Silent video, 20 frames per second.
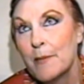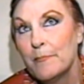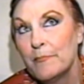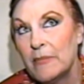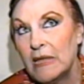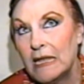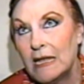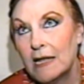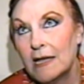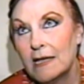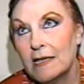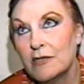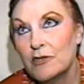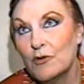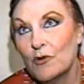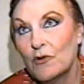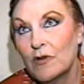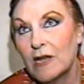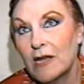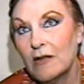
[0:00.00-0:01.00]
Mira,
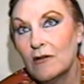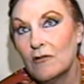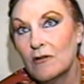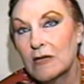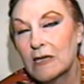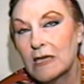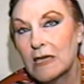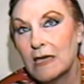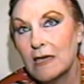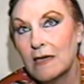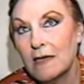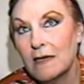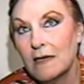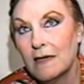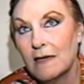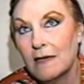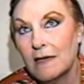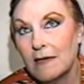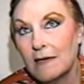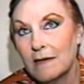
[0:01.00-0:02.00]
yo creo
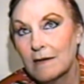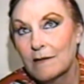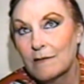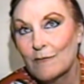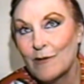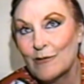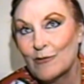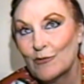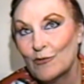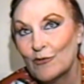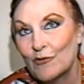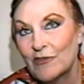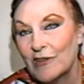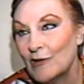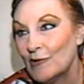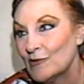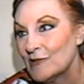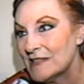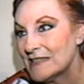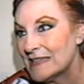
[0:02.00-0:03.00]
que cuando los
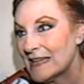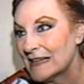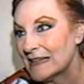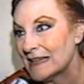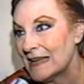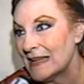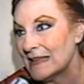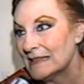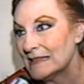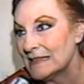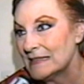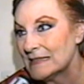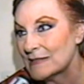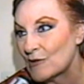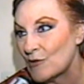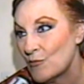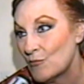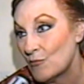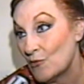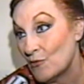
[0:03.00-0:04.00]
hijos están grandes,
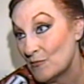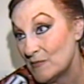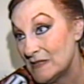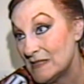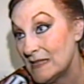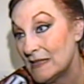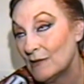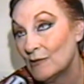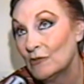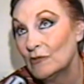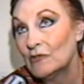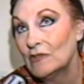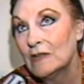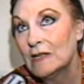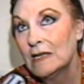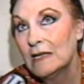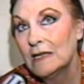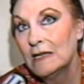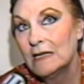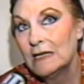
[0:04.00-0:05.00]
como mis hijos,
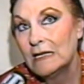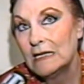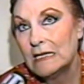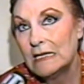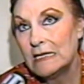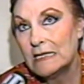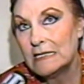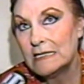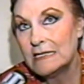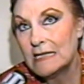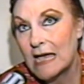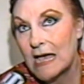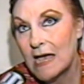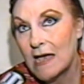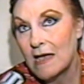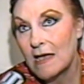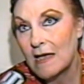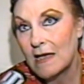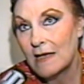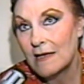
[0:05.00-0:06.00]
eh,
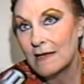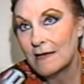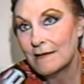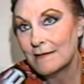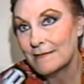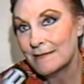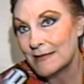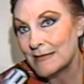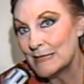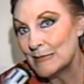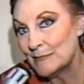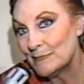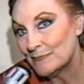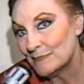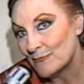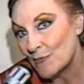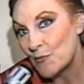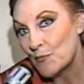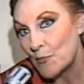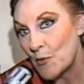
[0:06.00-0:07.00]
ya eh,
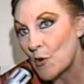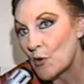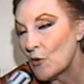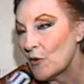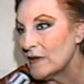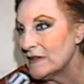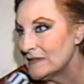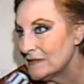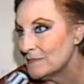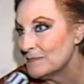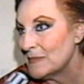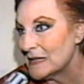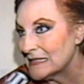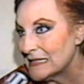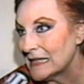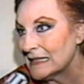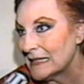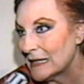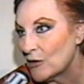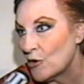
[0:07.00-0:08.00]
un poco es
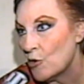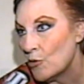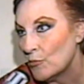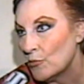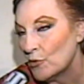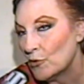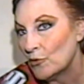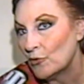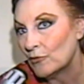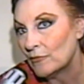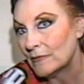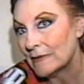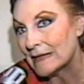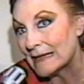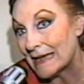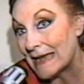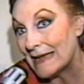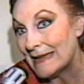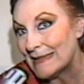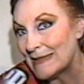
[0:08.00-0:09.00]
bastante cómodo en
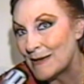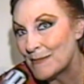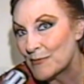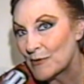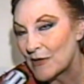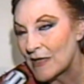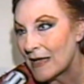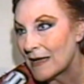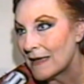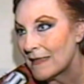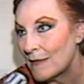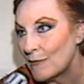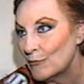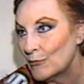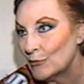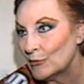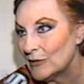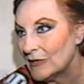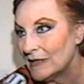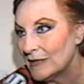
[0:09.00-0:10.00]
realidad porque ya cada
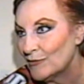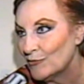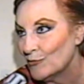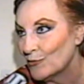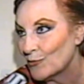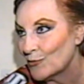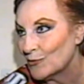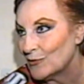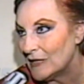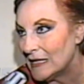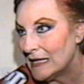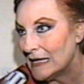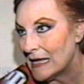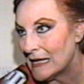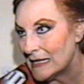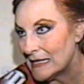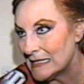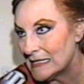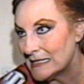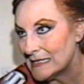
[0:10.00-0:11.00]
uno tiene su
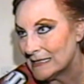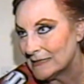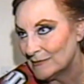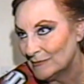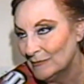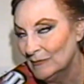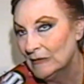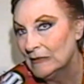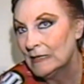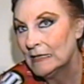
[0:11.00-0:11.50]
rutina hecha, ¿no?